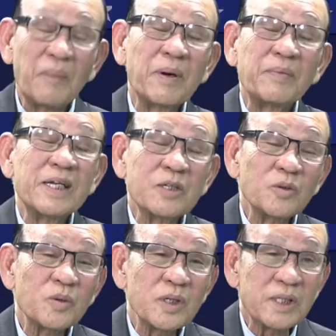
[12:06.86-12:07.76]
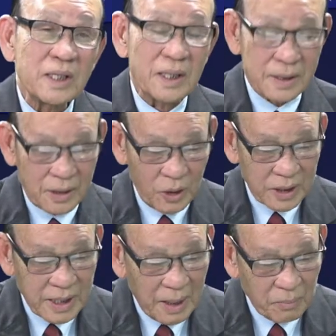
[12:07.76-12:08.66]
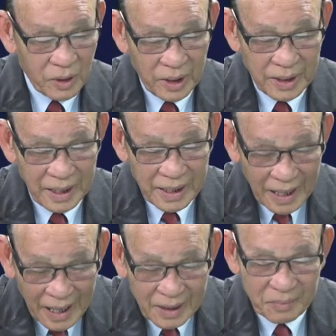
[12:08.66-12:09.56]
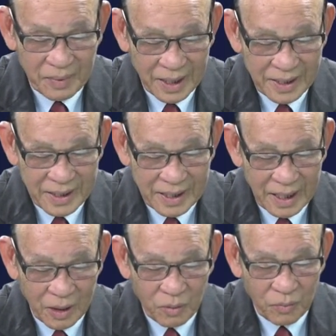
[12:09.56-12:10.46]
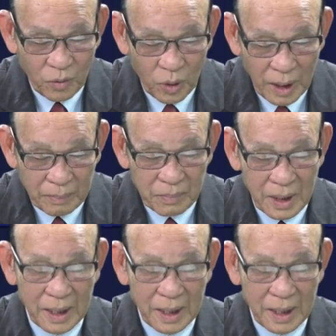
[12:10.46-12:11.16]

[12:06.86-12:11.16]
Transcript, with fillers: vâng, bây giờ chúng tôi xin được chuyển sang một cái tin khác và cái tin này cũng vui lắm